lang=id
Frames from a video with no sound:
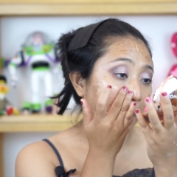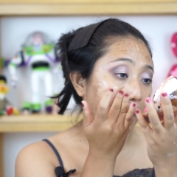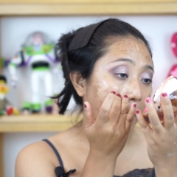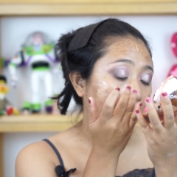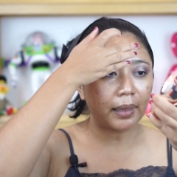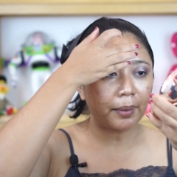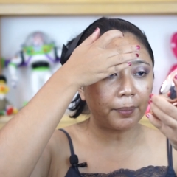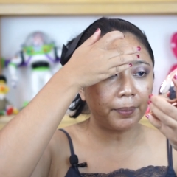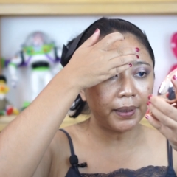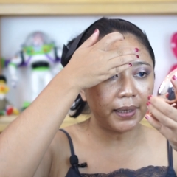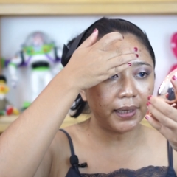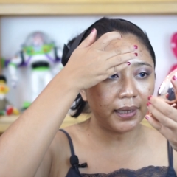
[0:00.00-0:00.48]

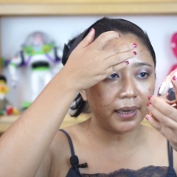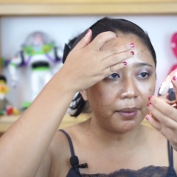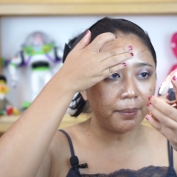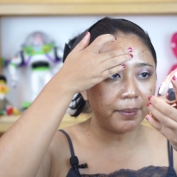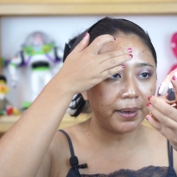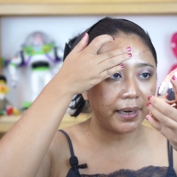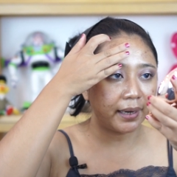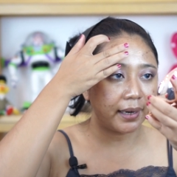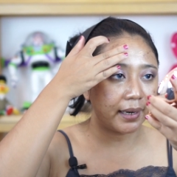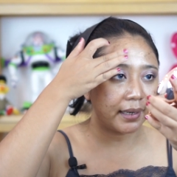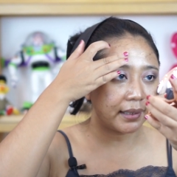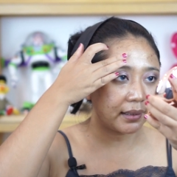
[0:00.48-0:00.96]
Tapi dia
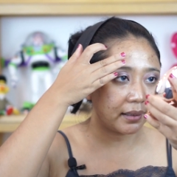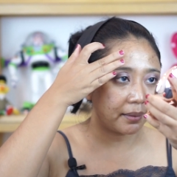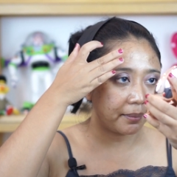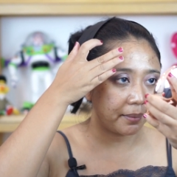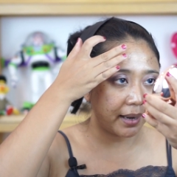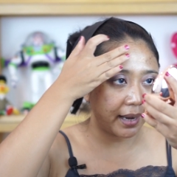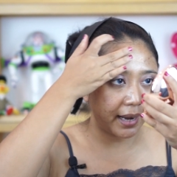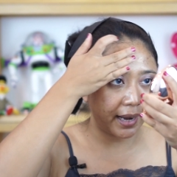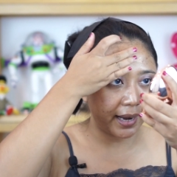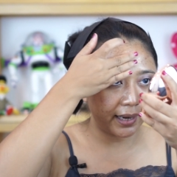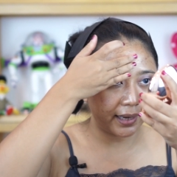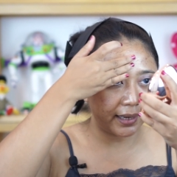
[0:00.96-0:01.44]
beda
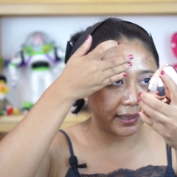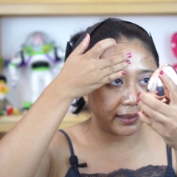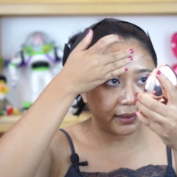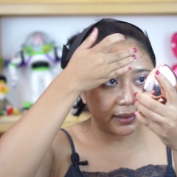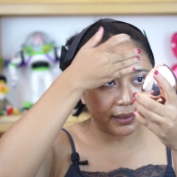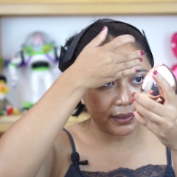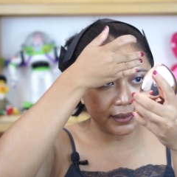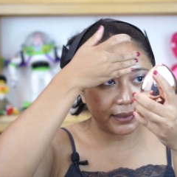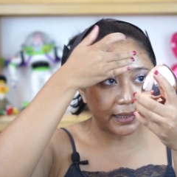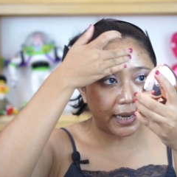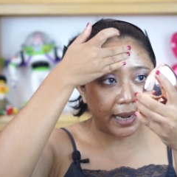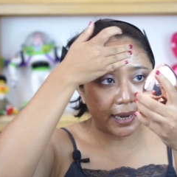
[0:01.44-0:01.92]
sama
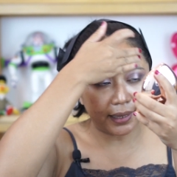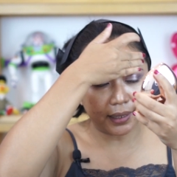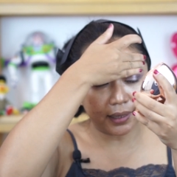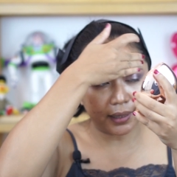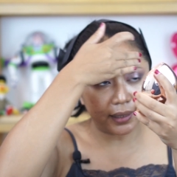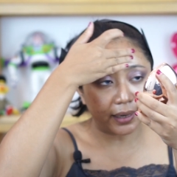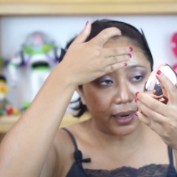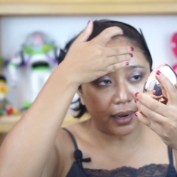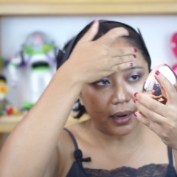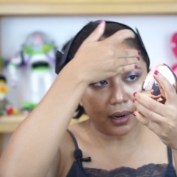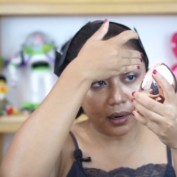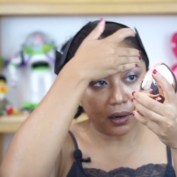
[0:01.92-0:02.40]
highlighter cair ya.